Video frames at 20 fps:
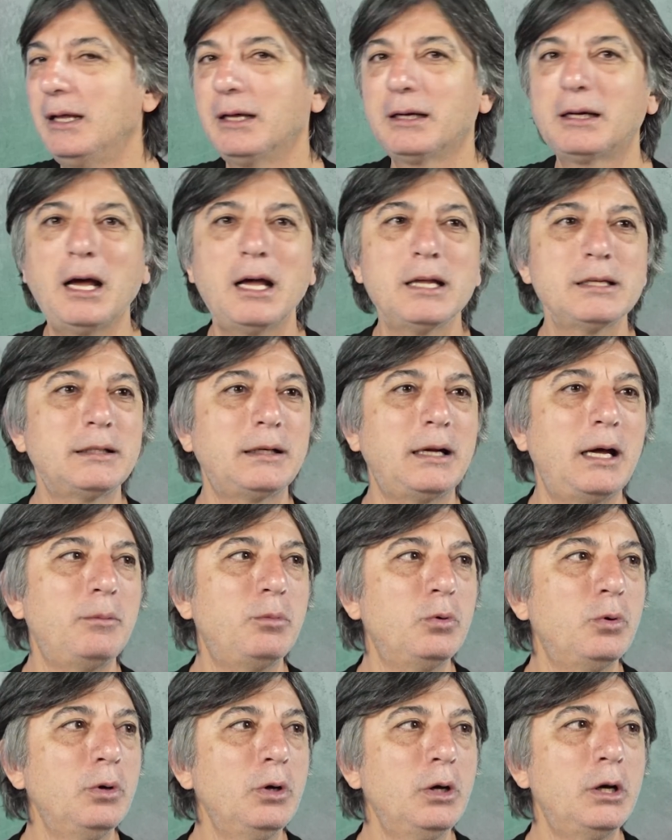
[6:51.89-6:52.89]
Galatasaray
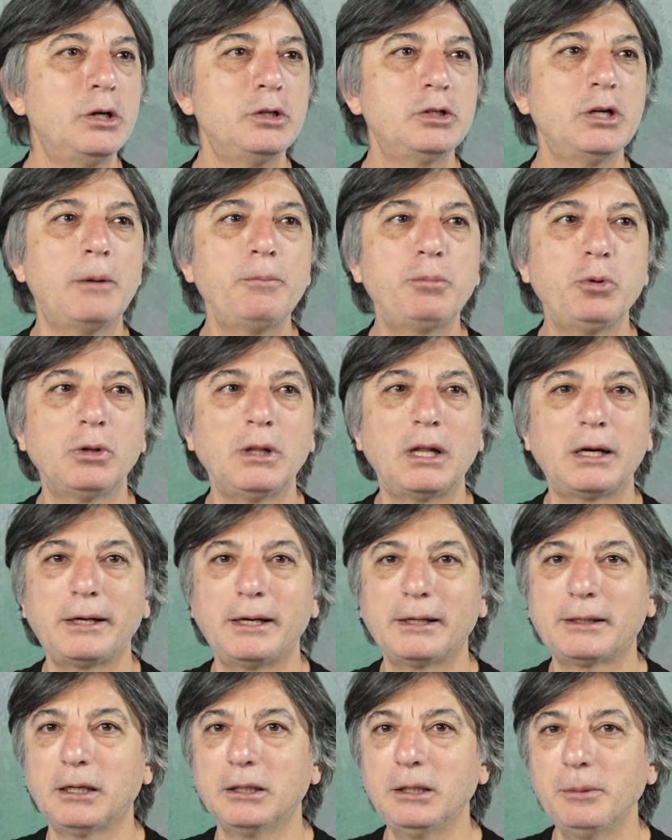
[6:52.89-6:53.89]
bu Şampiyonlar
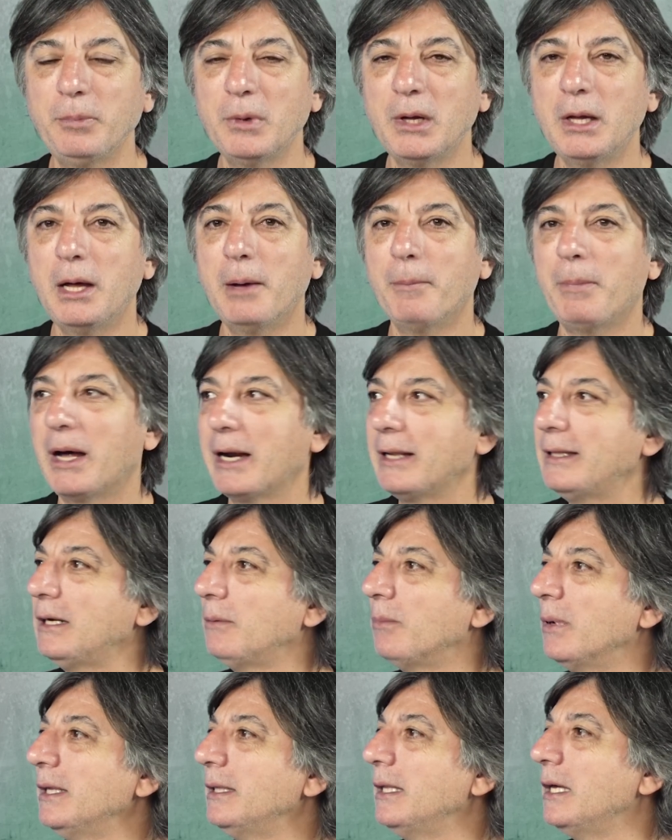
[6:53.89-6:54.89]
Ligi'ne kalıp
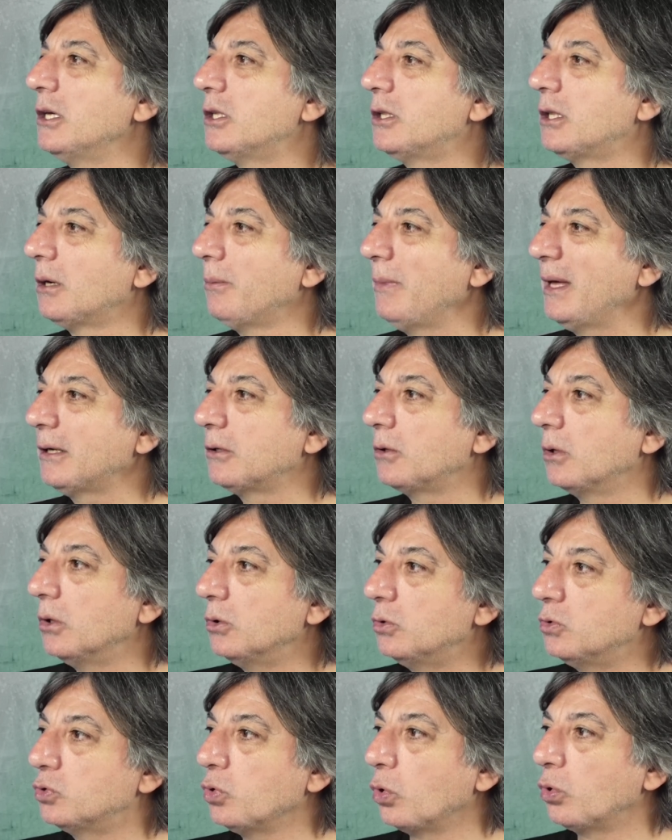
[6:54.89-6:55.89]
paradigmayı değiştirmek
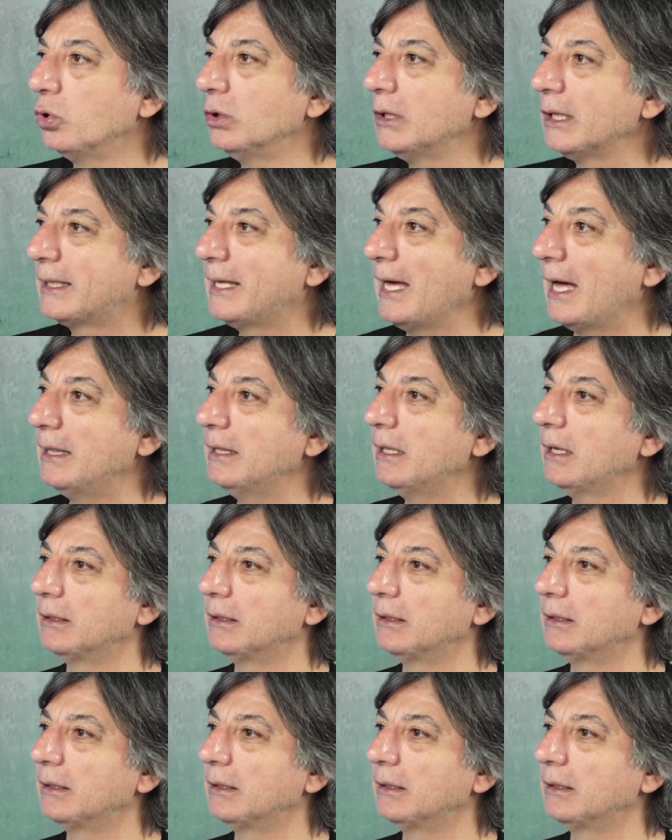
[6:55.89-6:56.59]
zorunda kendi